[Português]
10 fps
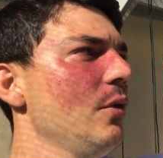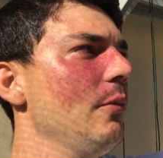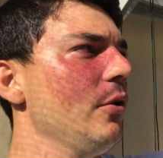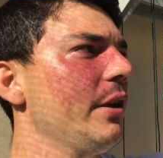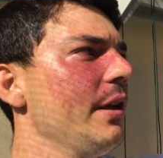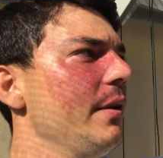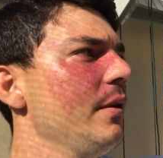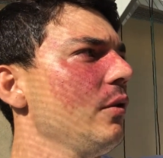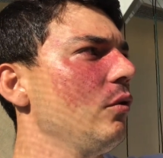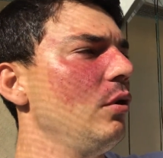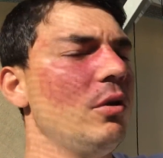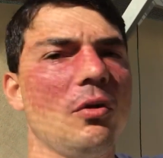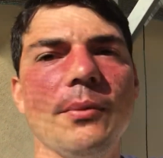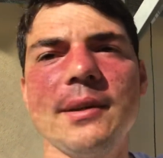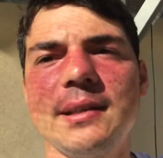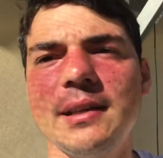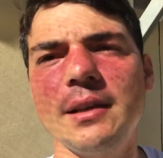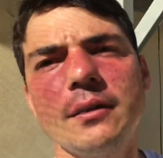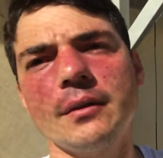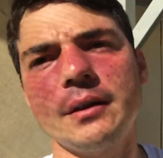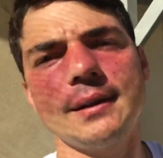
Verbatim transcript: Por quê? Quando eu comecei,